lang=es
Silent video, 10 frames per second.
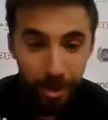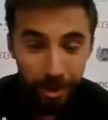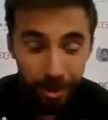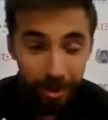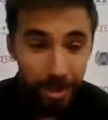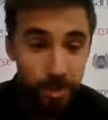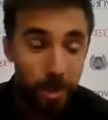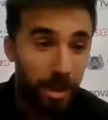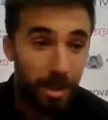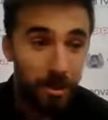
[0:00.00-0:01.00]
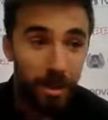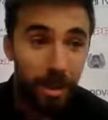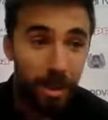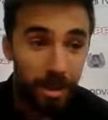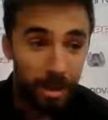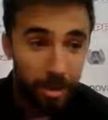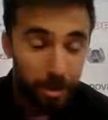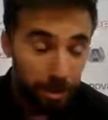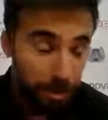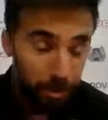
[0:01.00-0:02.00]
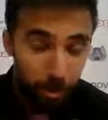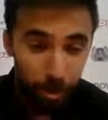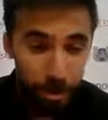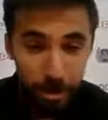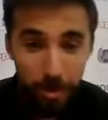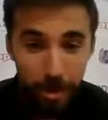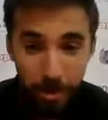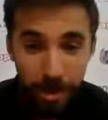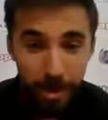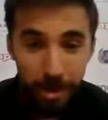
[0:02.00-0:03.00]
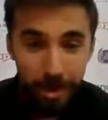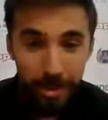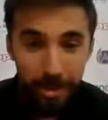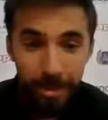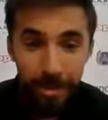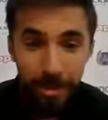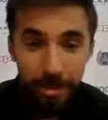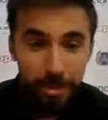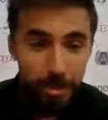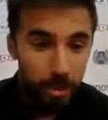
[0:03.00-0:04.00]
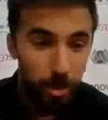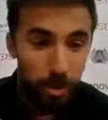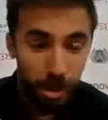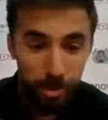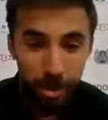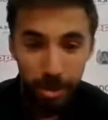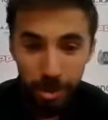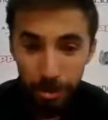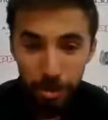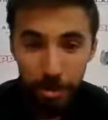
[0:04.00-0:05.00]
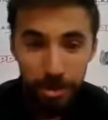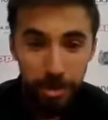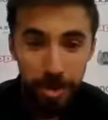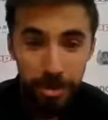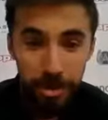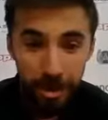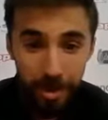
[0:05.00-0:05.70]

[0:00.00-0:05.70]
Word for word: Es una pena que al final, por la situación que hay, eh, solo puedan venir mil personas.